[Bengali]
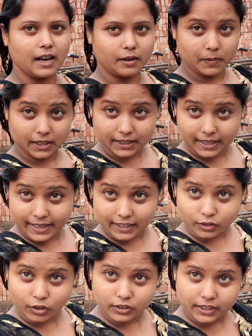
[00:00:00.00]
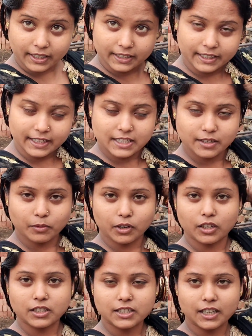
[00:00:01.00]
আর মাথায় এত তেল দিয়েছি
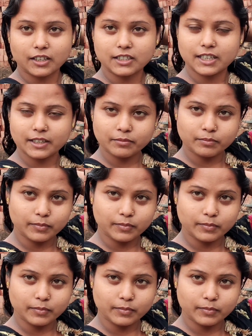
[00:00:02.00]
মনে হচ্ছে যেন যে